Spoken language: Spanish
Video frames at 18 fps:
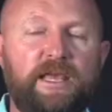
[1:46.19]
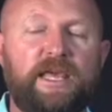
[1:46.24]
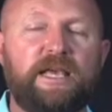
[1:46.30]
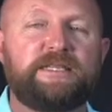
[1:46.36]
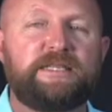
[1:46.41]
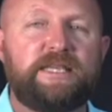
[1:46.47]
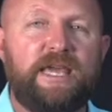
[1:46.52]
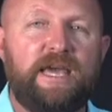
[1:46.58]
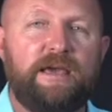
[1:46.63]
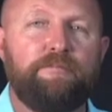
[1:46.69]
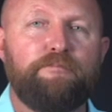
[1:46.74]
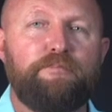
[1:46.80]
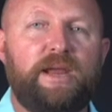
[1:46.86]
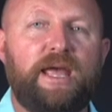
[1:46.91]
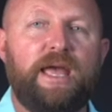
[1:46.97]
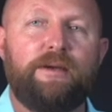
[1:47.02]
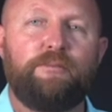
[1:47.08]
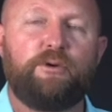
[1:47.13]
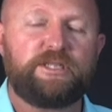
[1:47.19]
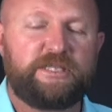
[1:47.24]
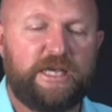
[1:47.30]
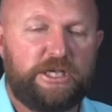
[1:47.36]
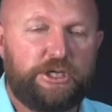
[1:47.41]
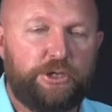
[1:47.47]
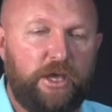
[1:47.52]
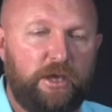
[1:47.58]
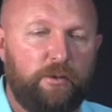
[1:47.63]
que siempre hemos
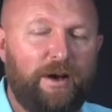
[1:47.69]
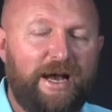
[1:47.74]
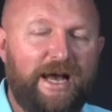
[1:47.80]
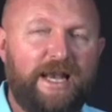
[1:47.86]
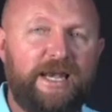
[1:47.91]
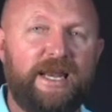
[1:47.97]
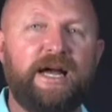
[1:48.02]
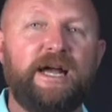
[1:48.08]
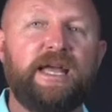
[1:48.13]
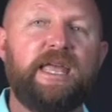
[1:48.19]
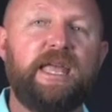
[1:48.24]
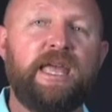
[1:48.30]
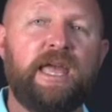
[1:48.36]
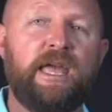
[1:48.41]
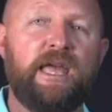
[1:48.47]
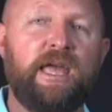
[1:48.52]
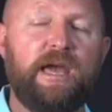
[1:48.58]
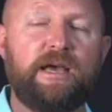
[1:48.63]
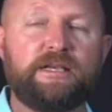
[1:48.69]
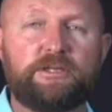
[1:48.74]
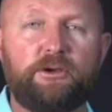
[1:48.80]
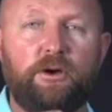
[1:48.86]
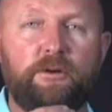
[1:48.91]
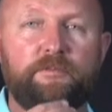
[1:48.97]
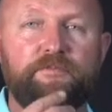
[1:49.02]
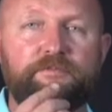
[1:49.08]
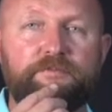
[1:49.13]
hecho igual y
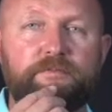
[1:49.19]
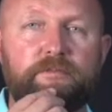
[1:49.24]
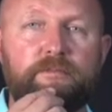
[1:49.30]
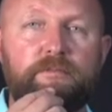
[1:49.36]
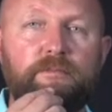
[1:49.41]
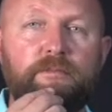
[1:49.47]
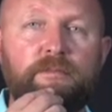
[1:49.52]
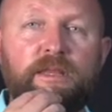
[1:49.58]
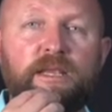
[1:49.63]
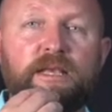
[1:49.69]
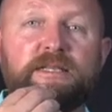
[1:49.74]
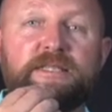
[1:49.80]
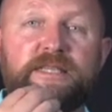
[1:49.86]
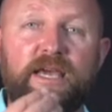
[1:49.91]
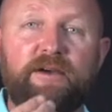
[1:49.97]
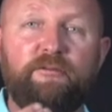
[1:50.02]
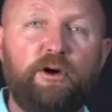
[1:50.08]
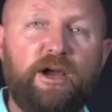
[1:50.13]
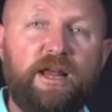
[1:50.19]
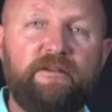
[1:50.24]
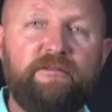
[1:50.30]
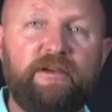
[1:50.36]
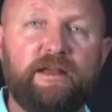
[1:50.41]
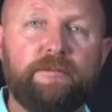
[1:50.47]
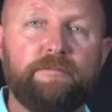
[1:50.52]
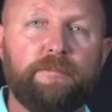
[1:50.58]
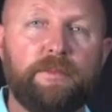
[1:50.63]
eso se
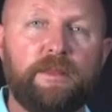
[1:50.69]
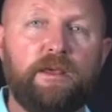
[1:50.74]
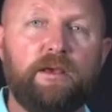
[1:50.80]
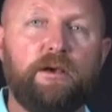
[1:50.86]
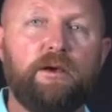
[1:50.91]
vuelven